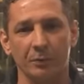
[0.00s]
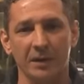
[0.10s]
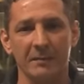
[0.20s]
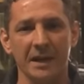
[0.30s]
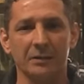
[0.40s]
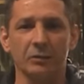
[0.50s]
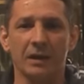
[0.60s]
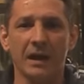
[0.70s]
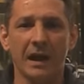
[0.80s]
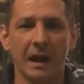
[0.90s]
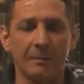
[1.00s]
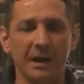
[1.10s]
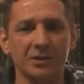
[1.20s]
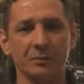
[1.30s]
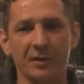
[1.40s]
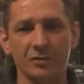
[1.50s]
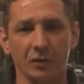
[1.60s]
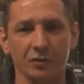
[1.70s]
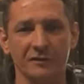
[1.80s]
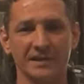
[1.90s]
polimento, a parte do
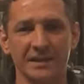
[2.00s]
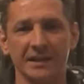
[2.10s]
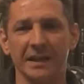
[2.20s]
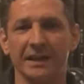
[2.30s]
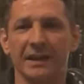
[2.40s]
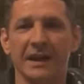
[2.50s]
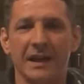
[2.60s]
pessoal de oficina,